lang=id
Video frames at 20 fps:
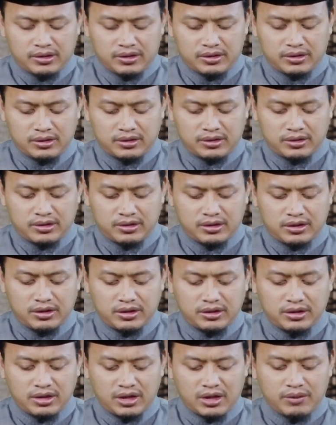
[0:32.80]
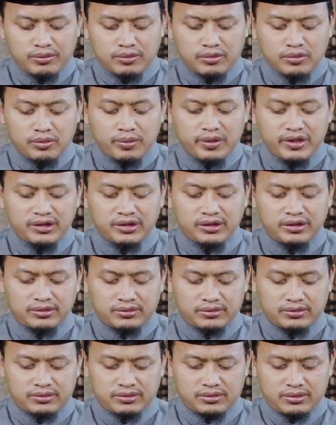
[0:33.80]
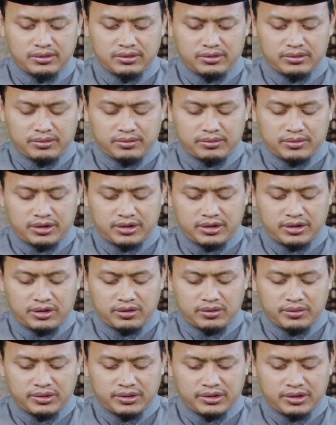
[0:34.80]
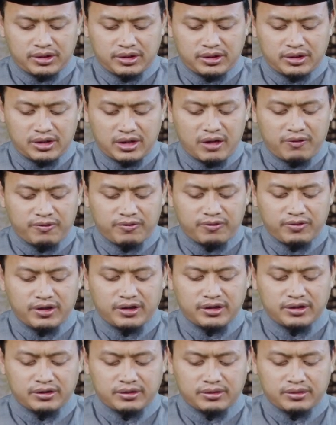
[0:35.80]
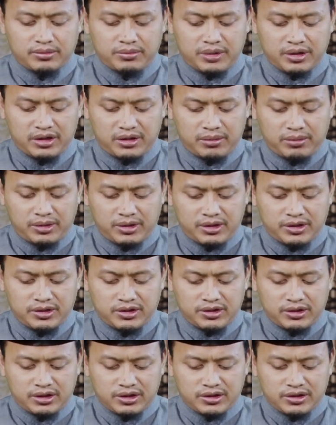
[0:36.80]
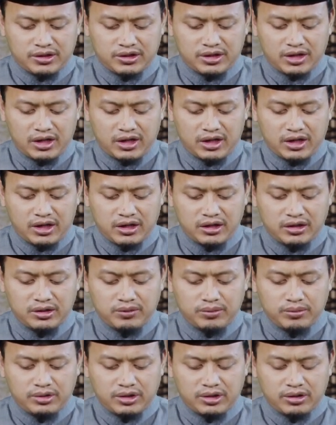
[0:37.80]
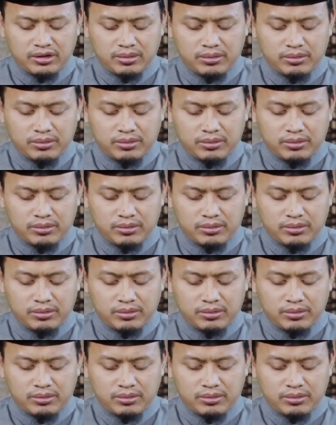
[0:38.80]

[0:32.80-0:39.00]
Eh, dari Abu Ubay. Beliau bertanya, Afwan, bagaimana jika siang hari di bulan